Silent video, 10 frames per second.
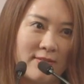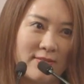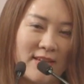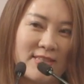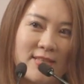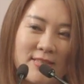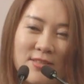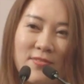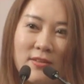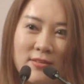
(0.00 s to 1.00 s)
而且
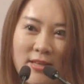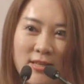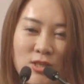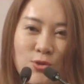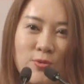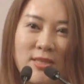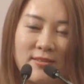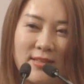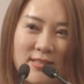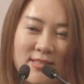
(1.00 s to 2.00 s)
希望呢也进入
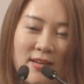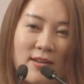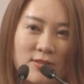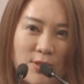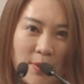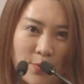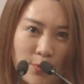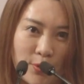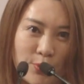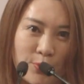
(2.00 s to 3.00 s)
想在香港这片
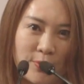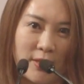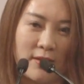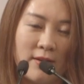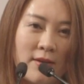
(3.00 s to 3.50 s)
沃土呢，